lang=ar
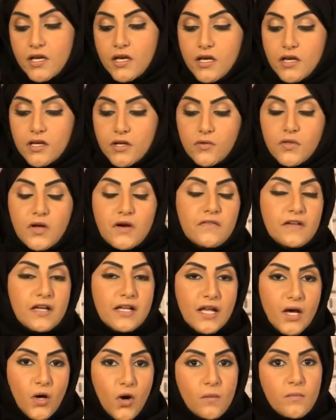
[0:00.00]
أه، يضاف إلى
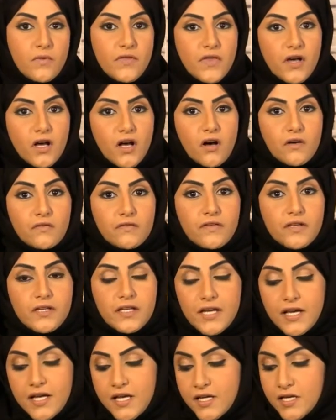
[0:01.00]
الأعوام
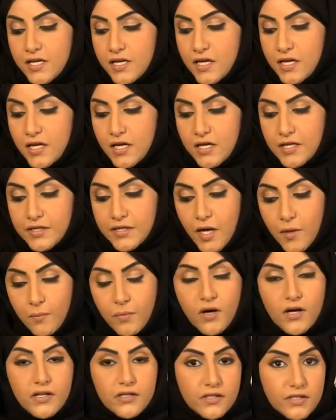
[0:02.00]
الثقافية أه،
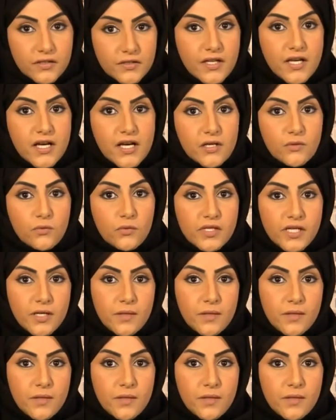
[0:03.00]
اليابان قطر